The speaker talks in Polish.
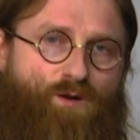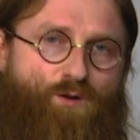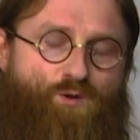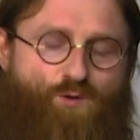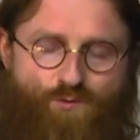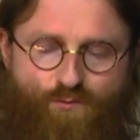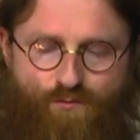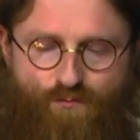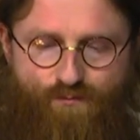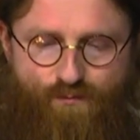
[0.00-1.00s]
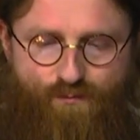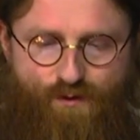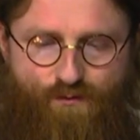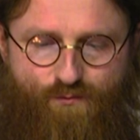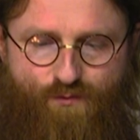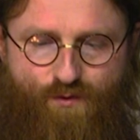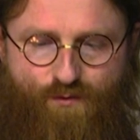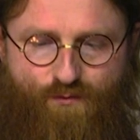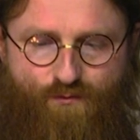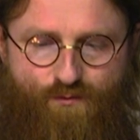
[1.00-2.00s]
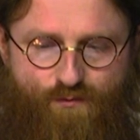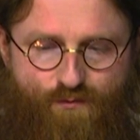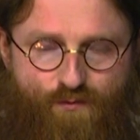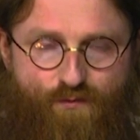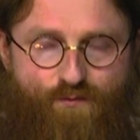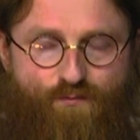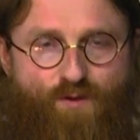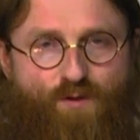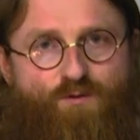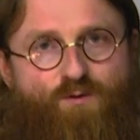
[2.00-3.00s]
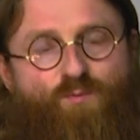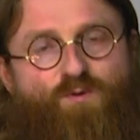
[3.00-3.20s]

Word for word: Na krzyżu Jezus Chrystus y, w tradycji